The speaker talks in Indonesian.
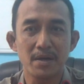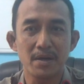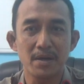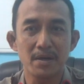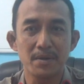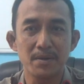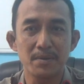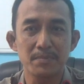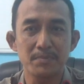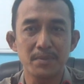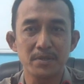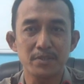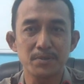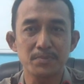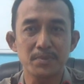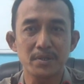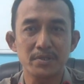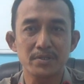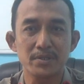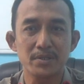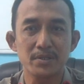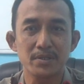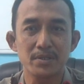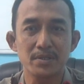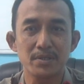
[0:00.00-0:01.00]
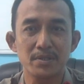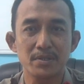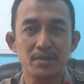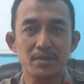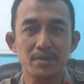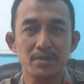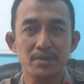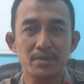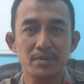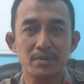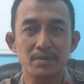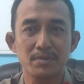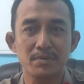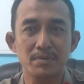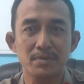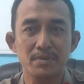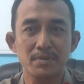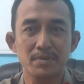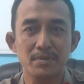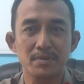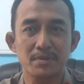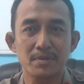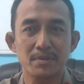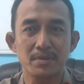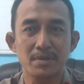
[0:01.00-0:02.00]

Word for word: eh, masing-masing uh,